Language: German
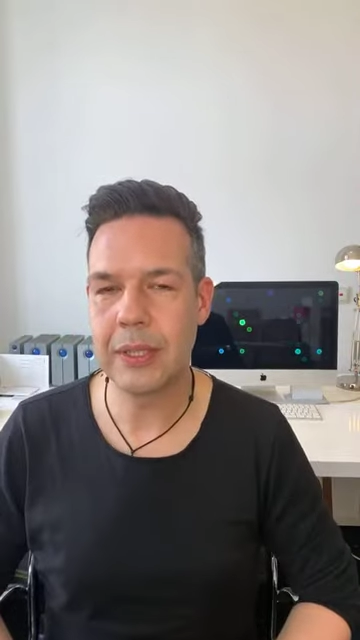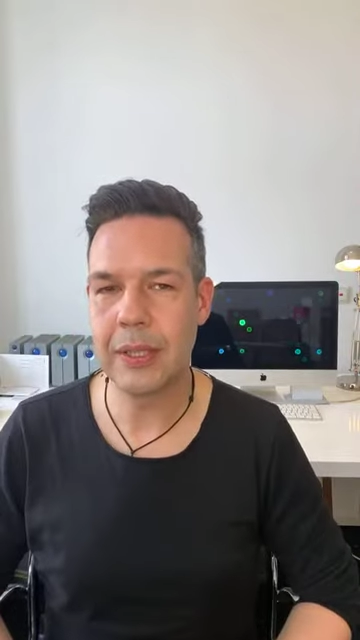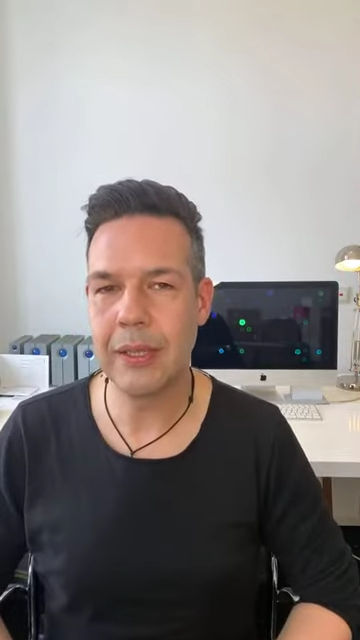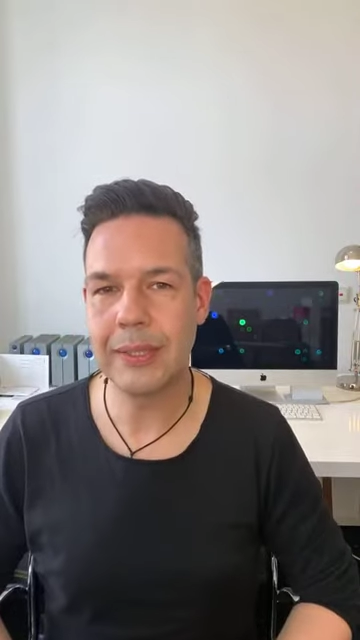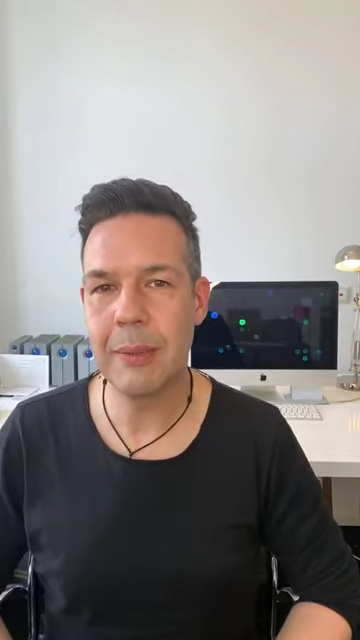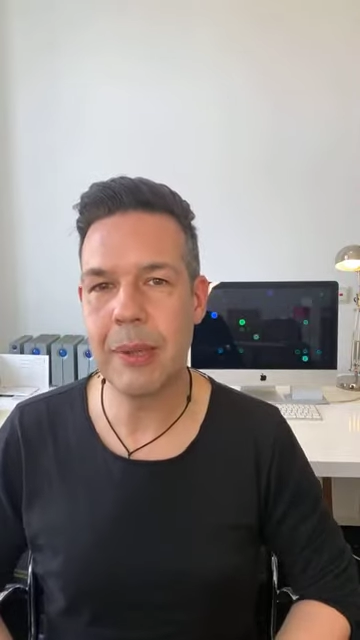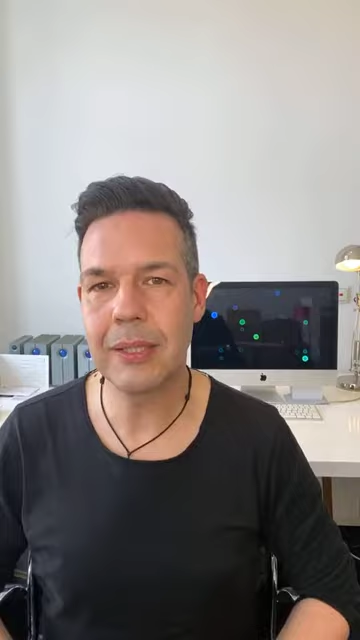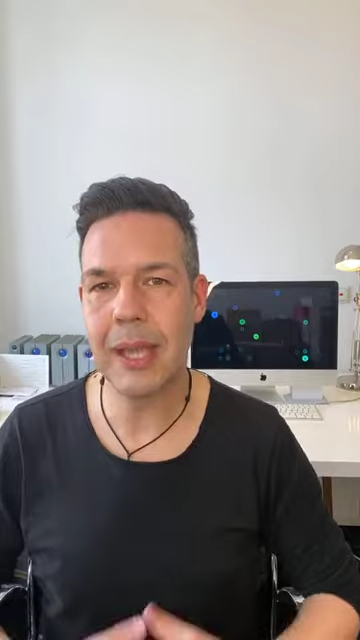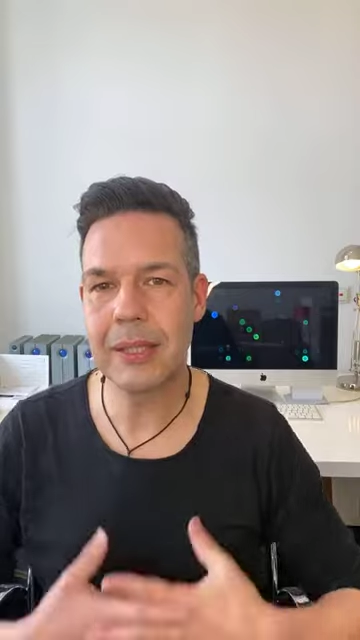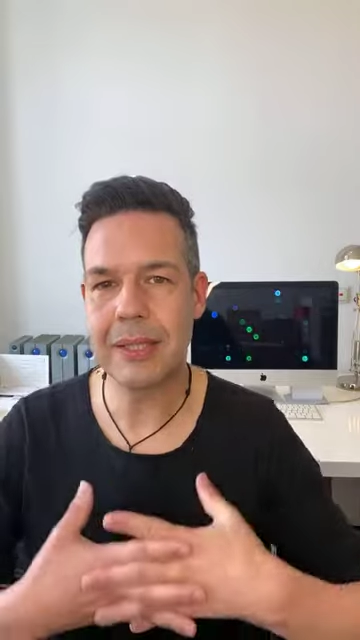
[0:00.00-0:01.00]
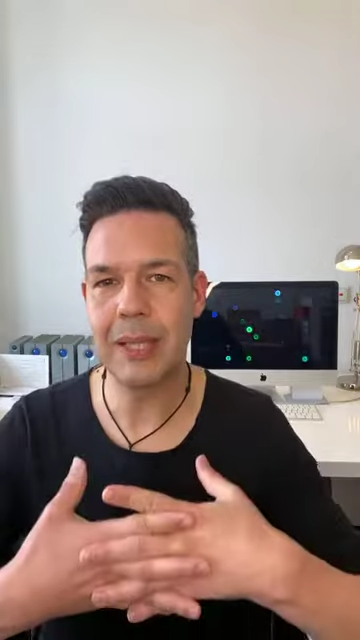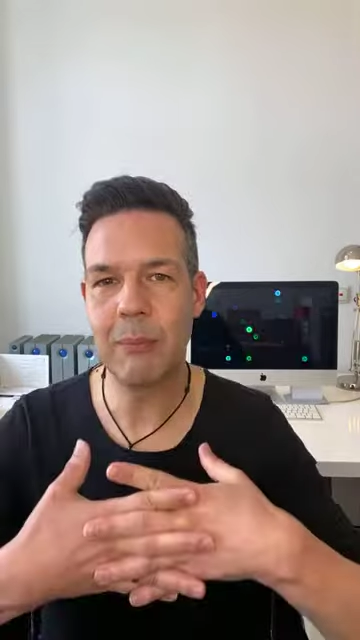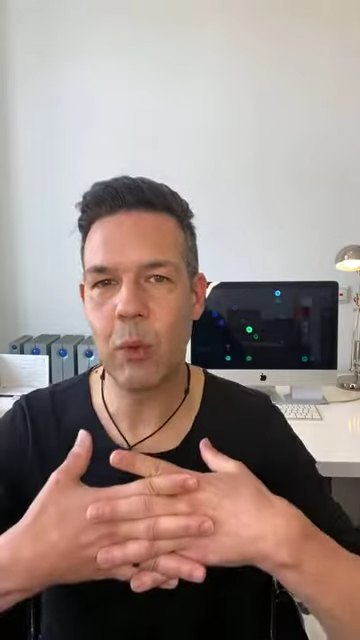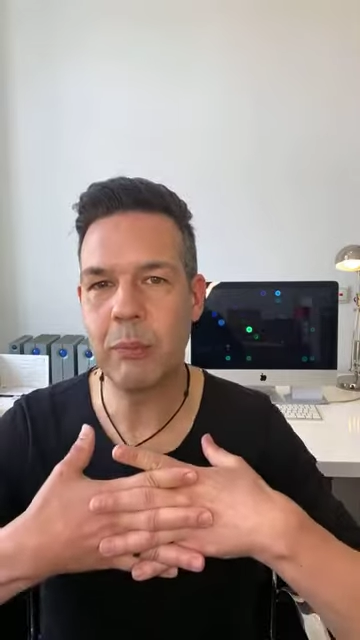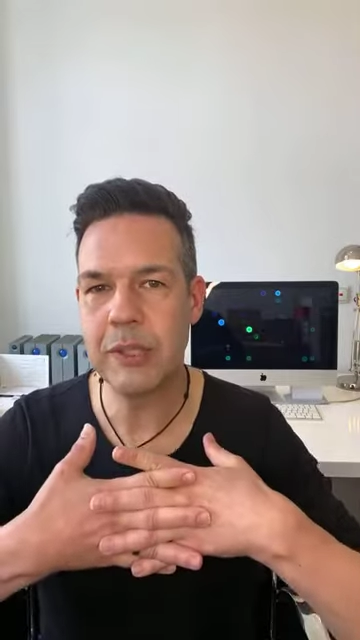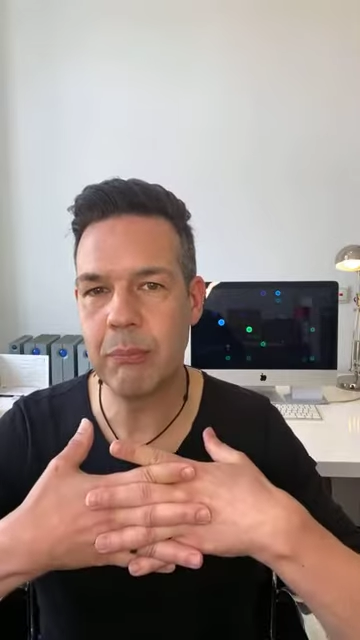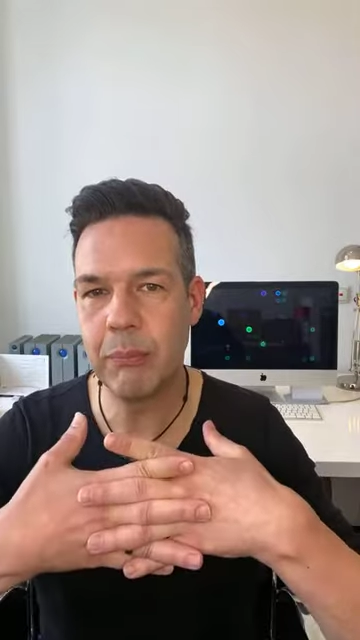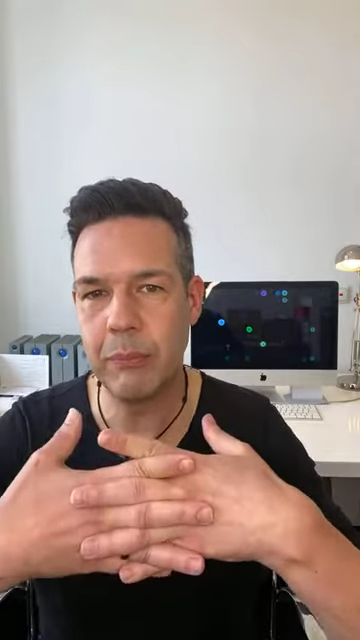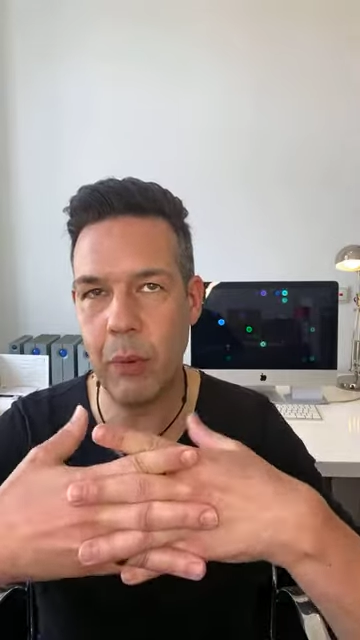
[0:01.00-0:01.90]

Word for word: äh, jemand hat sich eben um diesen,